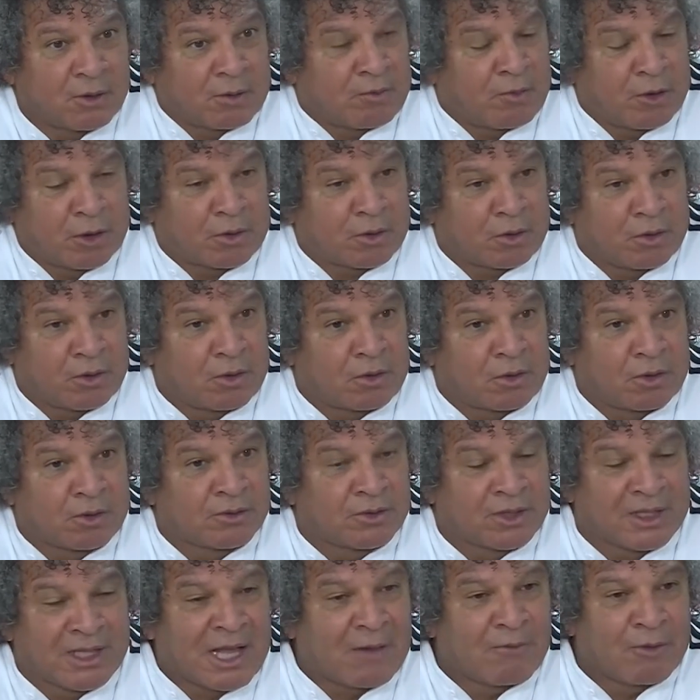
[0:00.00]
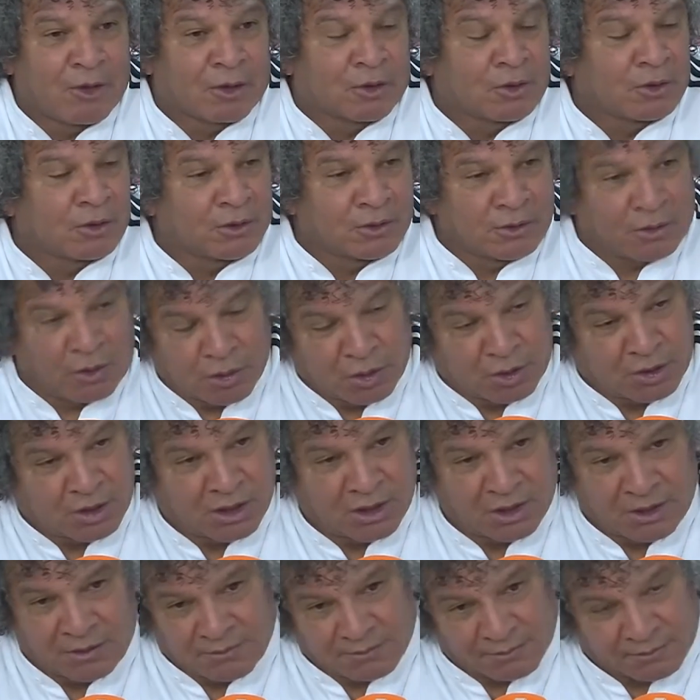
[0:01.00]
repito, yo del árbitro hoy
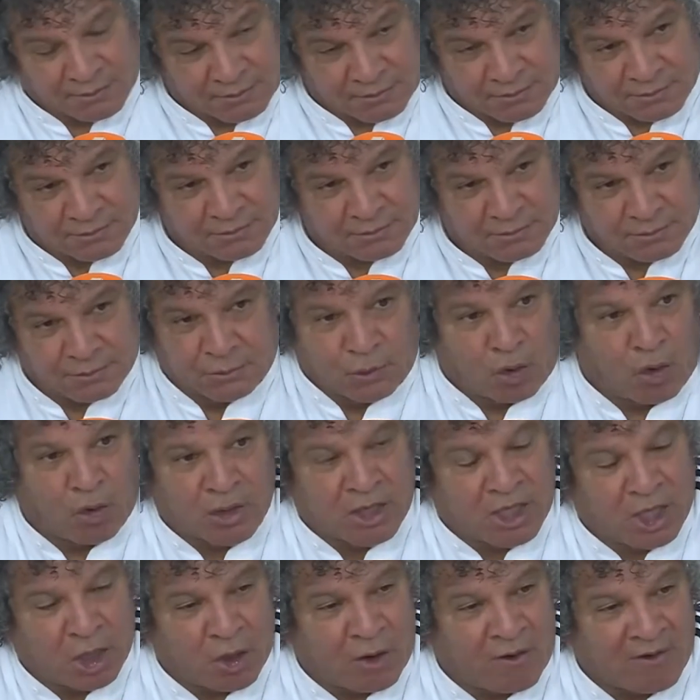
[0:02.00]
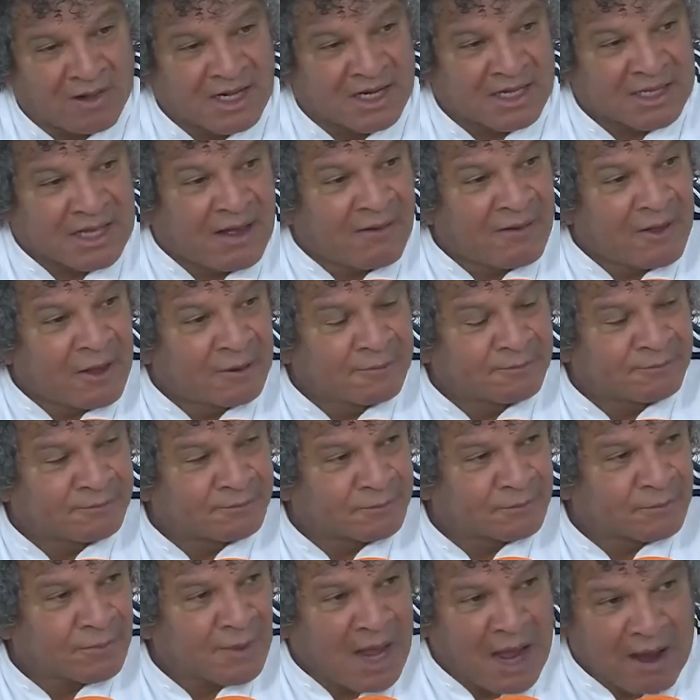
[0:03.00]
sí no quiero hablar nada,
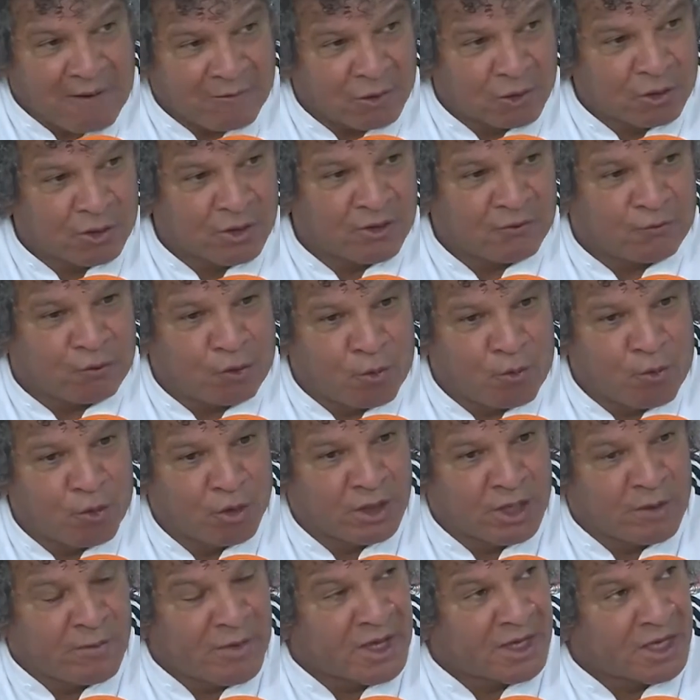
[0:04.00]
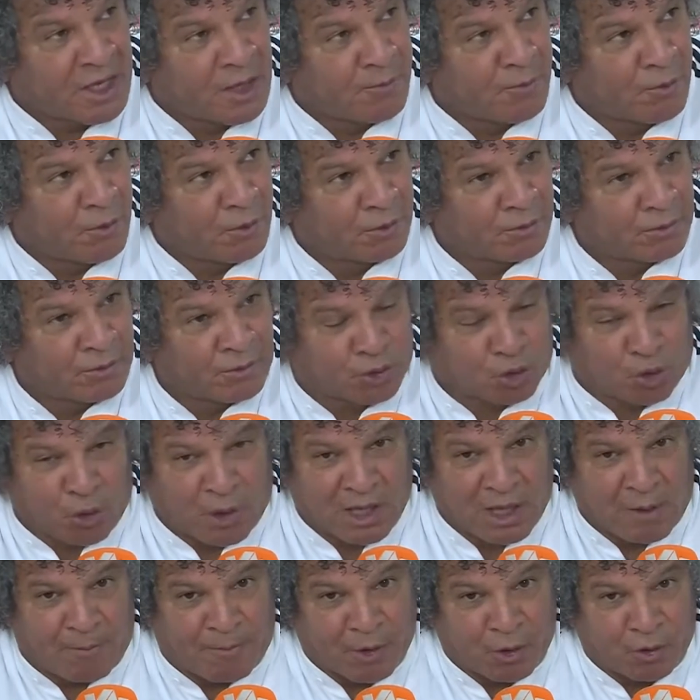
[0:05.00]
hablo de fútbol de mi equipo,
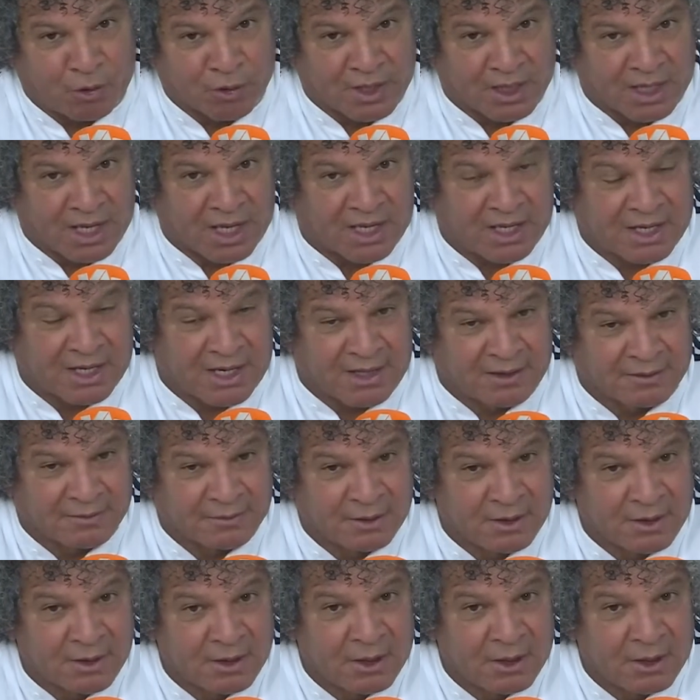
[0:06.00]
todas las preguntas que quieran,